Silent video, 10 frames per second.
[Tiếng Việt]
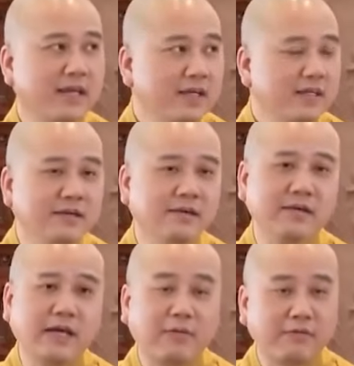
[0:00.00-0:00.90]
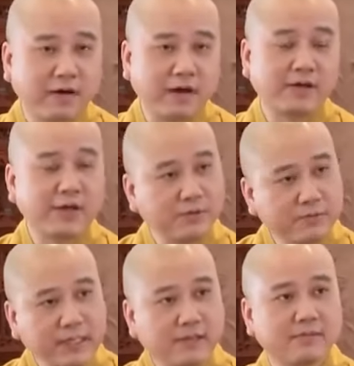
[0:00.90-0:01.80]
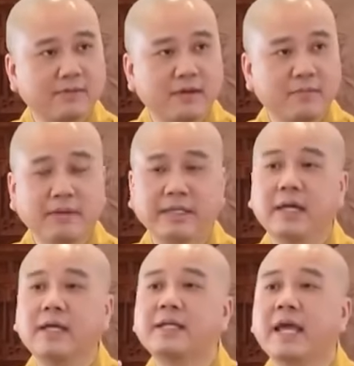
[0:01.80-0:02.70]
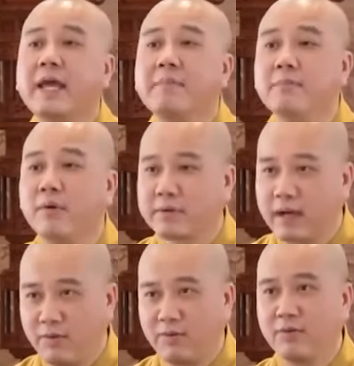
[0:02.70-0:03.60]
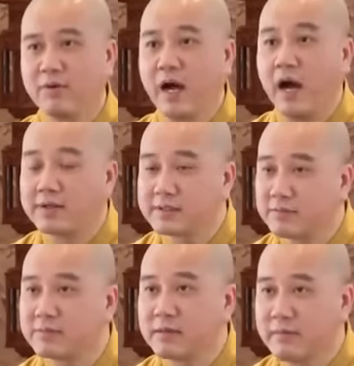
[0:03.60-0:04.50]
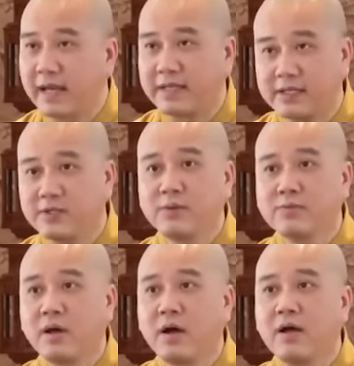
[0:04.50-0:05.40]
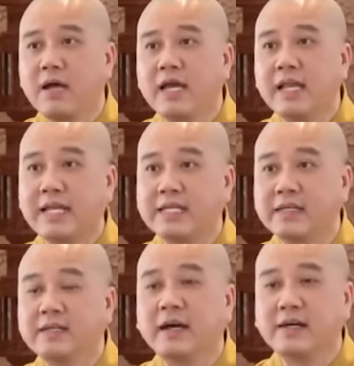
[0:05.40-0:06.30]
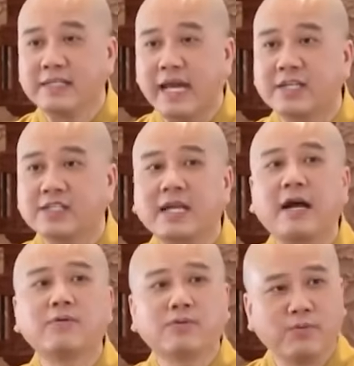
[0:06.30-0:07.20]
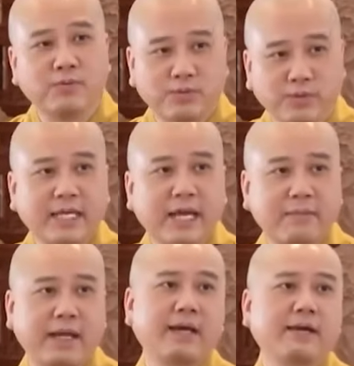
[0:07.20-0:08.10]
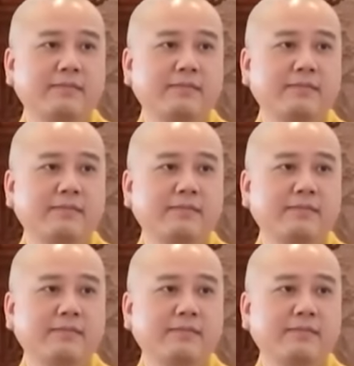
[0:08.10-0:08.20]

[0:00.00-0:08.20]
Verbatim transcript: với người học phật hiểu biết mình nên thêm một câu ở trong cái bài di chúc đó là những lời dặn sau cùng của cha mẹ